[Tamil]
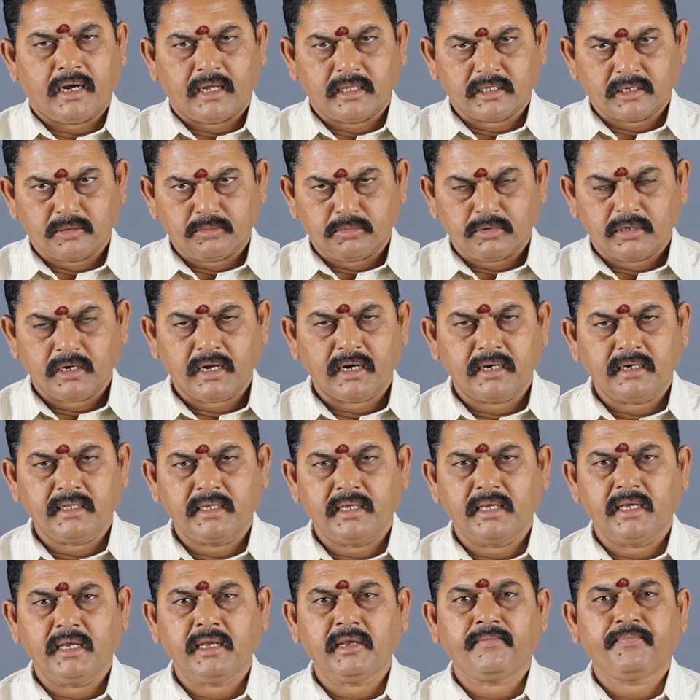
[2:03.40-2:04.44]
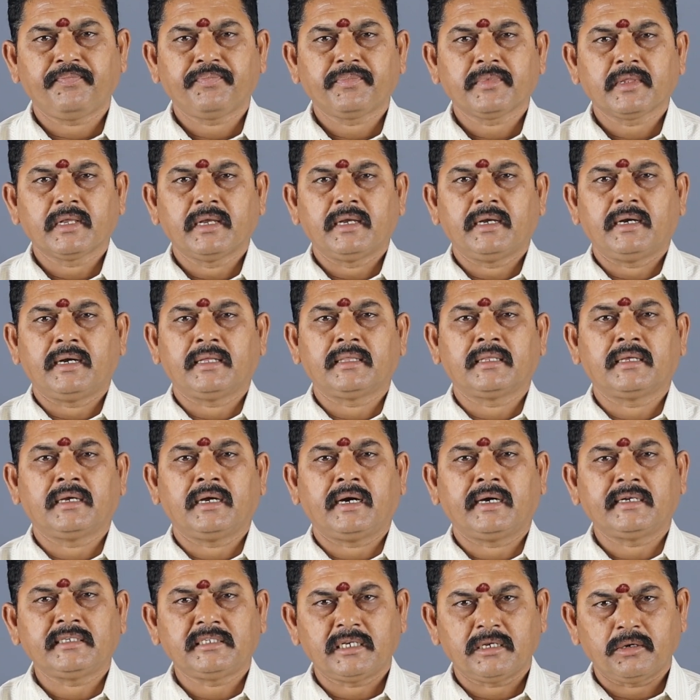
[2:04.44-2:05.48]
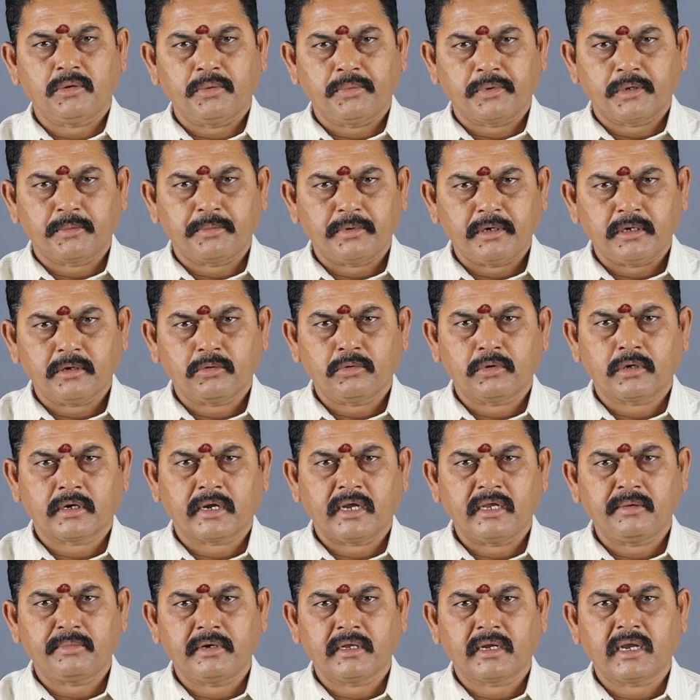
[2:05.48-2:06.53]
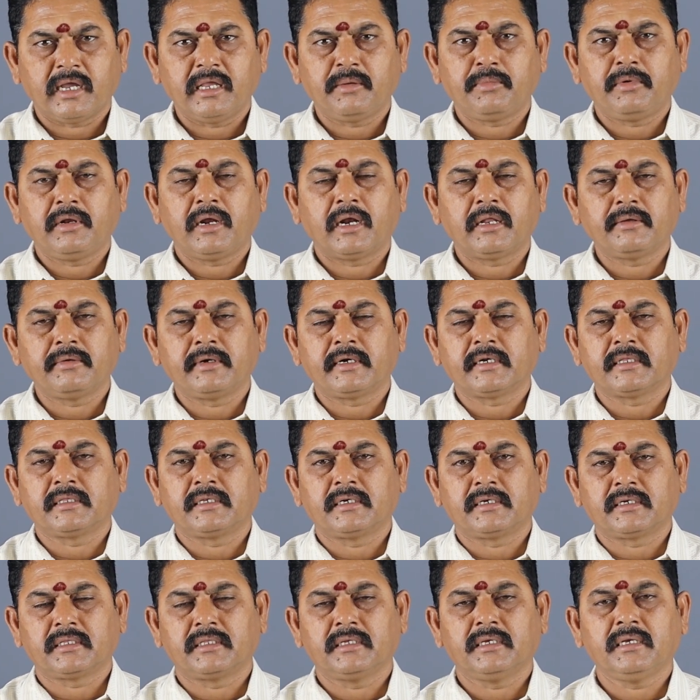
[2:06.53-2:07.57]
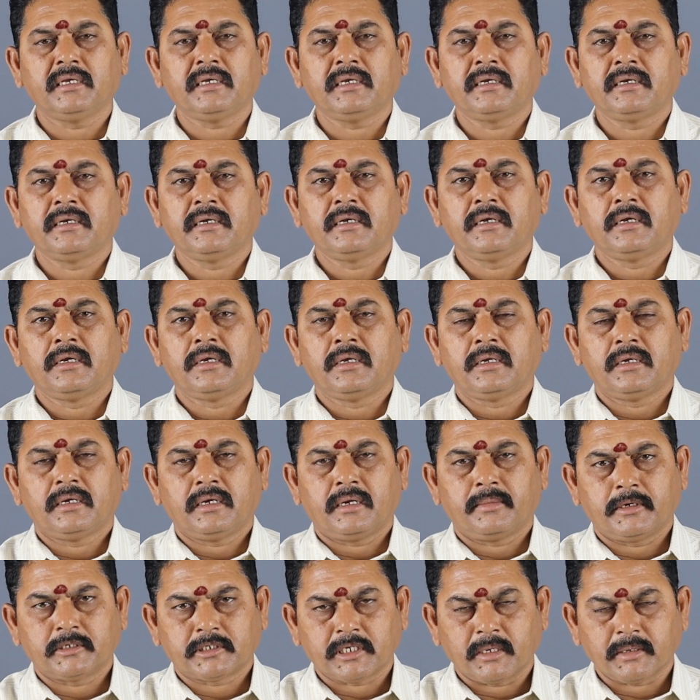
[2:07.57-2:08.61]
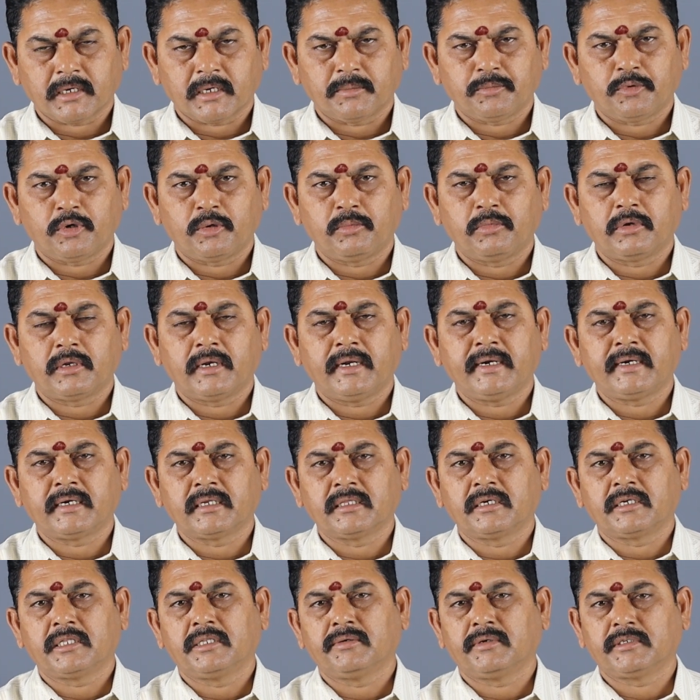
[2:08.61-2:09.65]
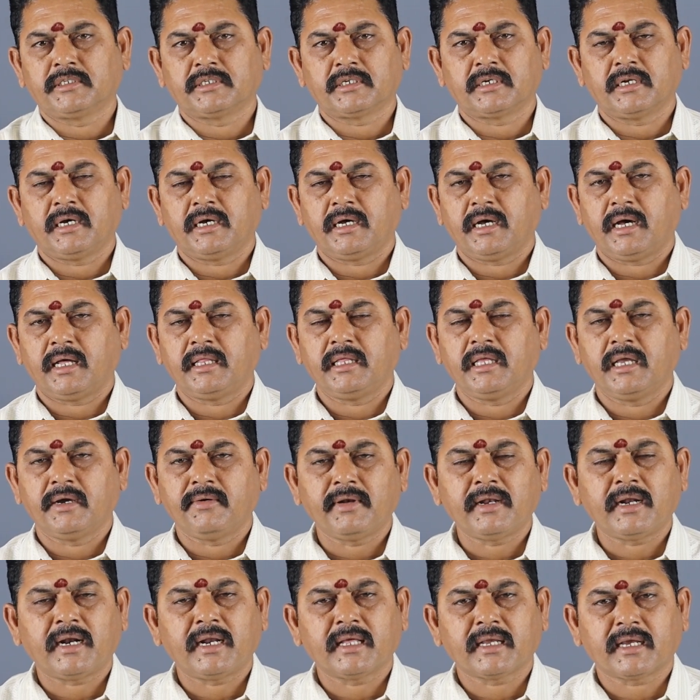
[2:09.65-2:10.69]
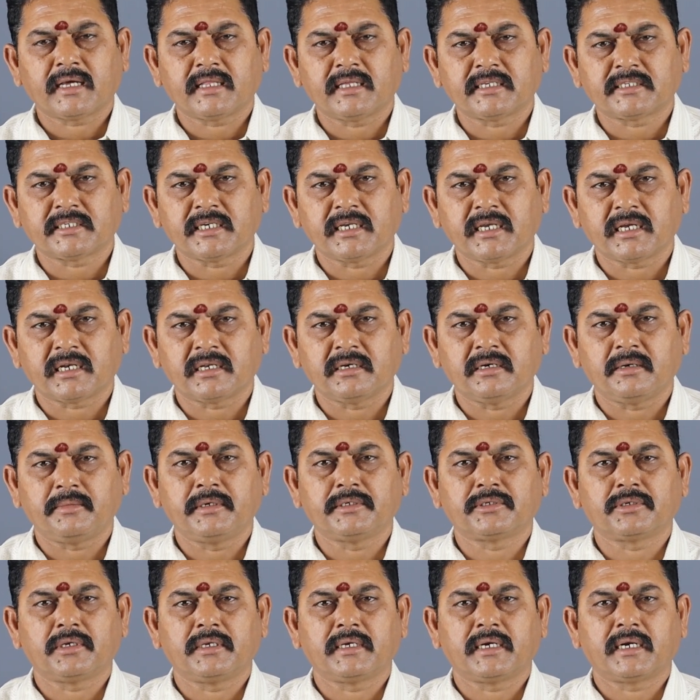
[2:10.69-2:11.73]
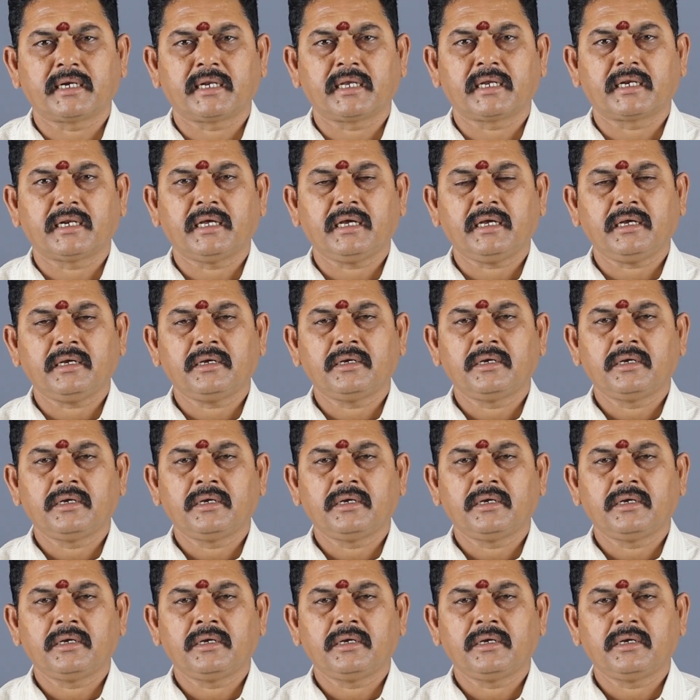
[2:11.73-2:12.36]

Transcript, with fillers: அதுக்கு முன்னாடியே அந்த அரிசியில் ஒவ்வொரு படி ஒரு கைப்பிடி கைப்பிடி அளவு எடுத்து எடுத்து நம்ம சமைக்க போகும்போதெல்லாம் எடுத்து எடுத்து வச்சிடணும் அது எவ்வளோ நாளைக்கு அதை செய்யணும் அப்படின்னு சொல்லி கேட்டிங்கன்னா